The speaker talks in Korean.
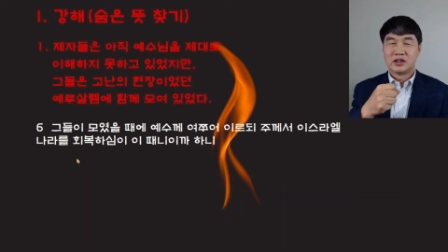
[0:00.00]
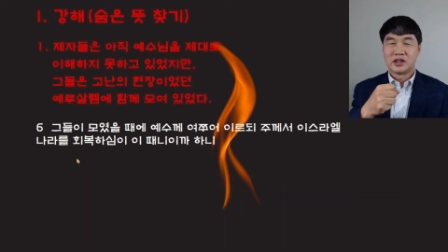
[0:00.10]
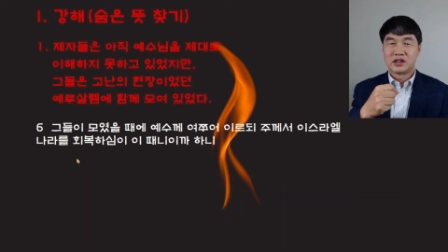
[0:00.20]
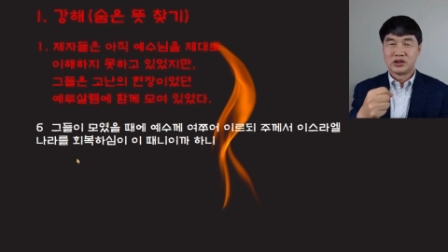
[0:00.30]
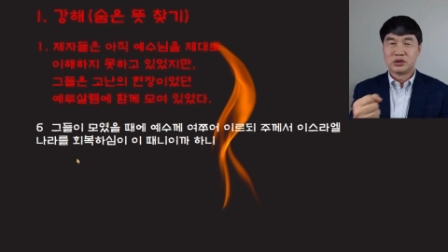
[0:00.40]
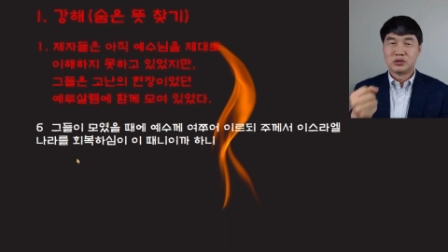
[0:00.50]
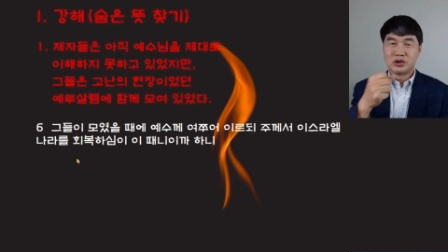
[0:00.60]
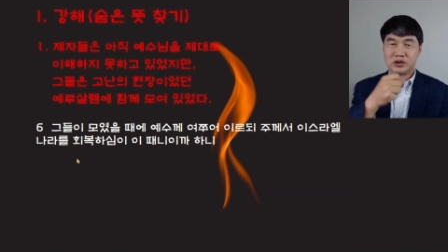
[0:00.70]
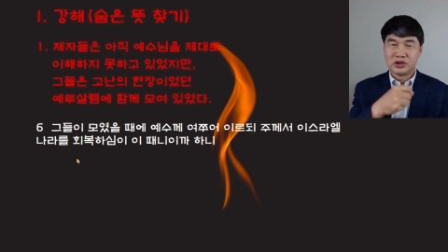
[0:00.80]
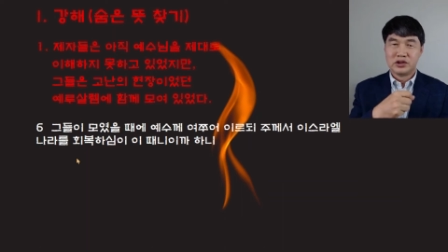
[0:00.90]

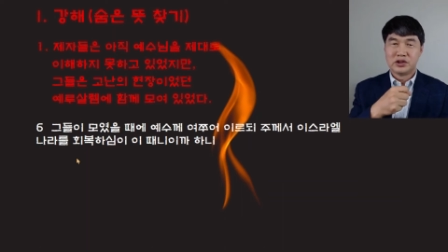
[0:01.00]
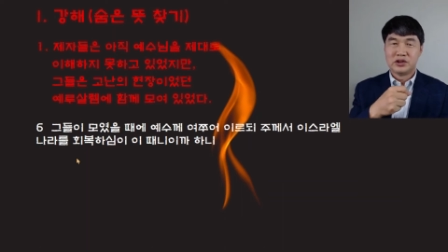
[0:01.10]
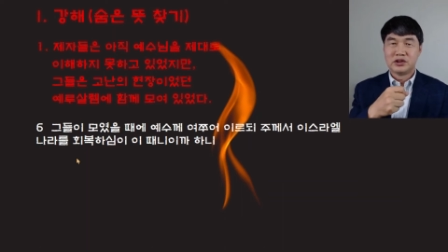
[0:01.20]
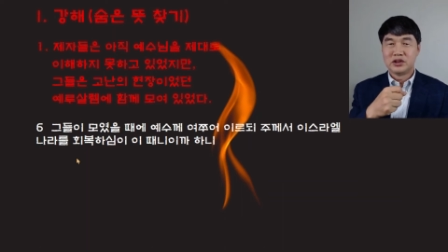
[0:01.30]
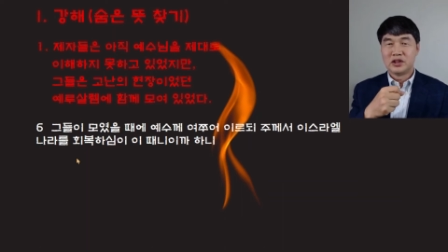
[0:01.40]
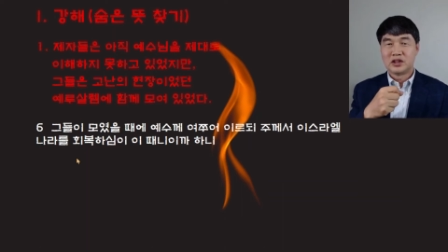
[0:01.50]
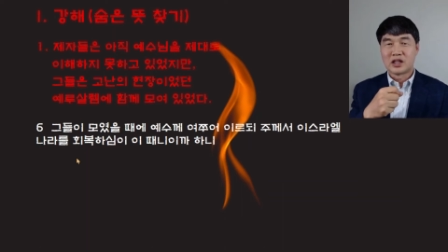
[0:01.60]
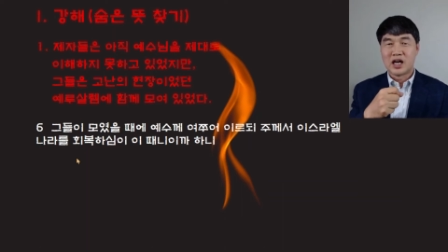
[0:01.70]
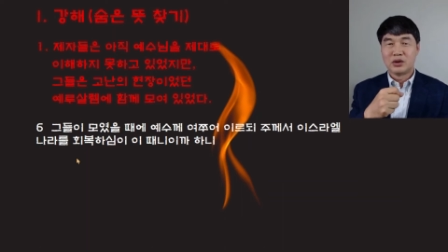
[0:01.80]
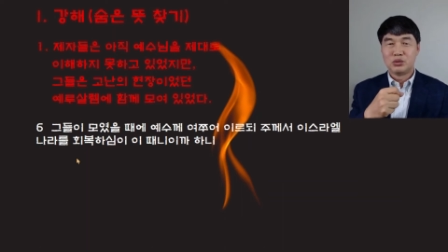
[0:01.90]
당시로부터 천년 전에
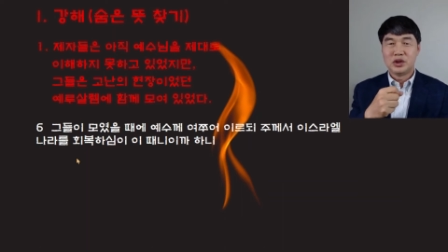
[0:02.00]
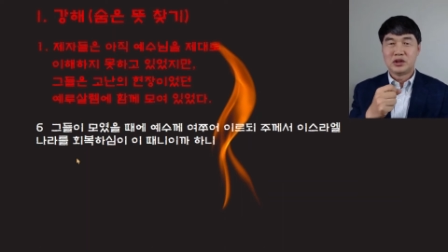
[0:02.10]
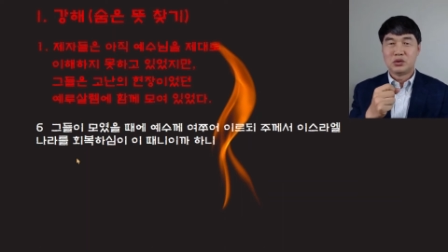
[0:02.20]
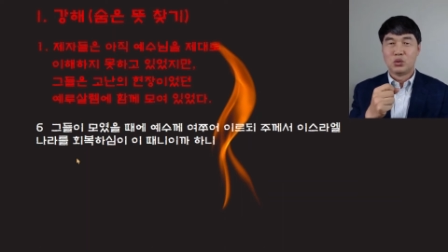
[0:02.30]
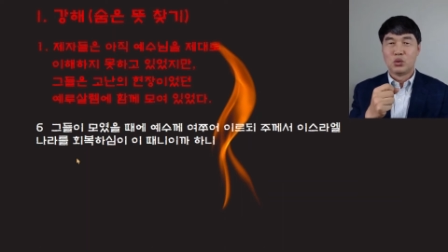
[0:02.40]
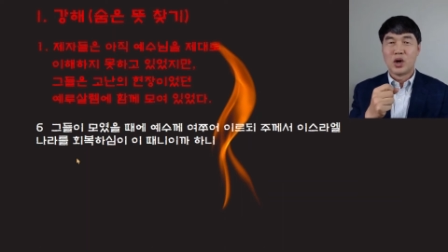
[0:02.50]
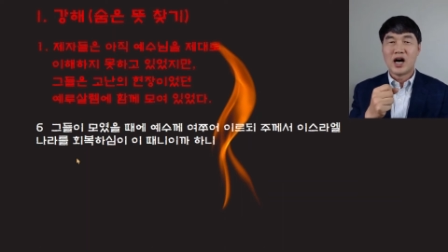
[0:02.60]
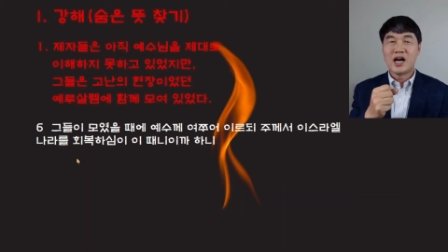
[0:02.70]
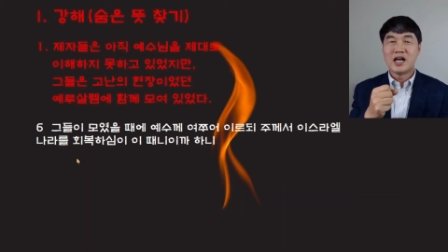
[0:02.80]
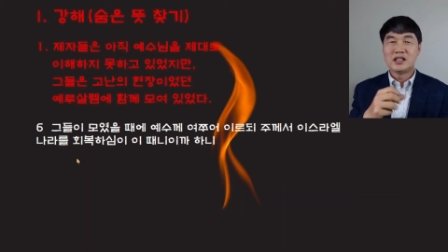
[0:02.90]
다윗
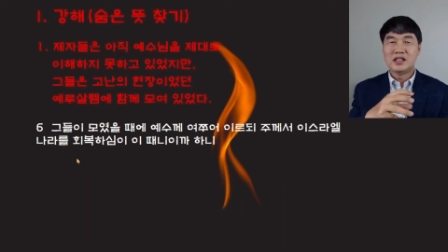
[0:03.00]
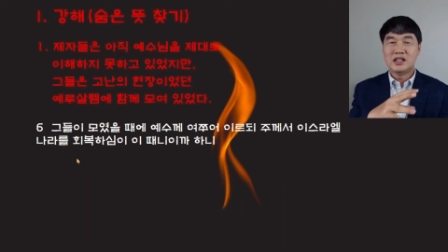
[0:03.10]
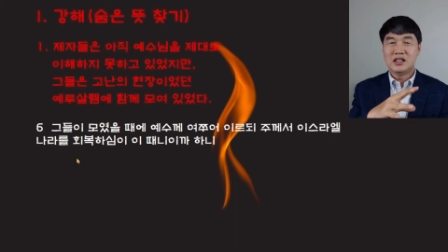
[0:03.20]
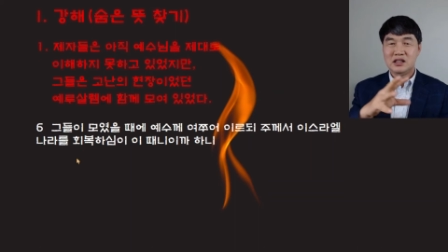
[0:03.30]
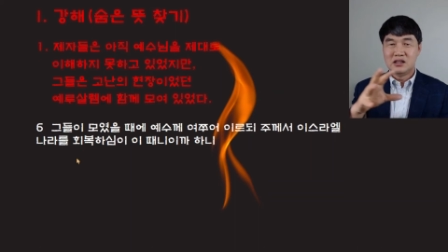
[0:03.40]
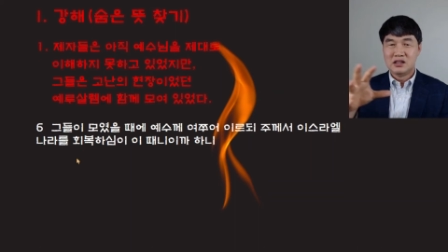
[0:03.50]
왕이